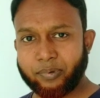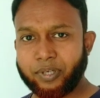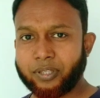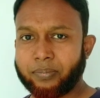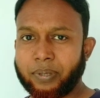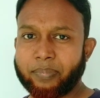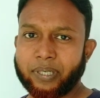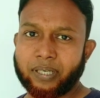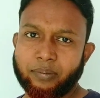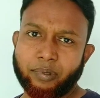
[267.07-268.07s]
বলি তবে আপনি
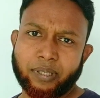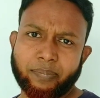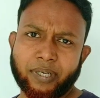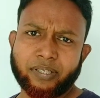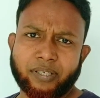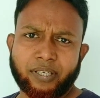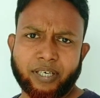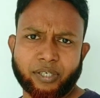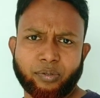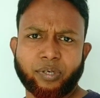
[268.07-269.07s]
এখানে বলতে পারেন যে
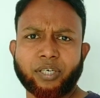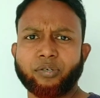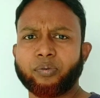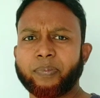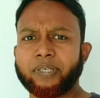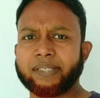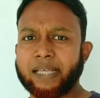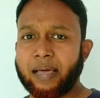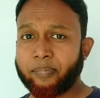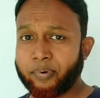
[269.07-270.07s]
নিরাশ হও না ডোন্ট বি
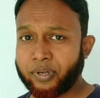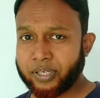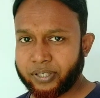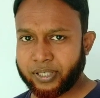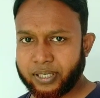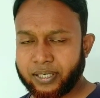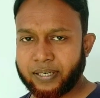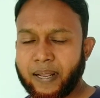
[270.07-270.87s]
ডিসঅ্যাপয়েন্টেড